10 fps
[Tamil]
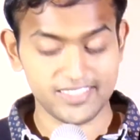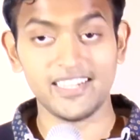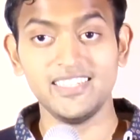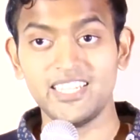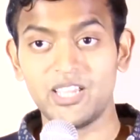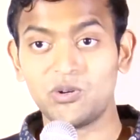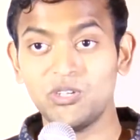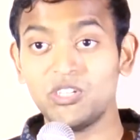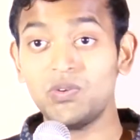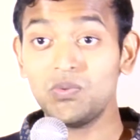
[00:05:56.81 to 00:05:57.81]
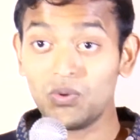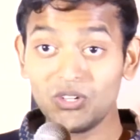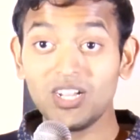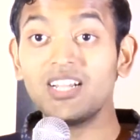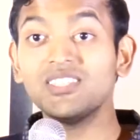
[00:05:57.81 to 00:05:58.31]
தண்ணீரை கொடுக்குறவன்
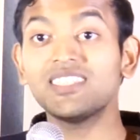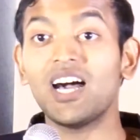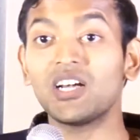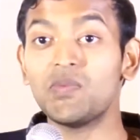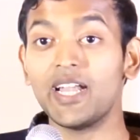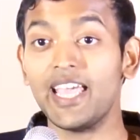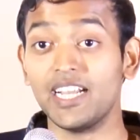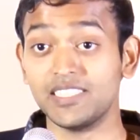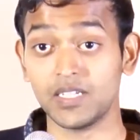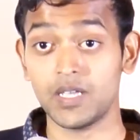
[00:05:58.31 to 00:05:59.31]
ஒரு காலம் தாகமடையான்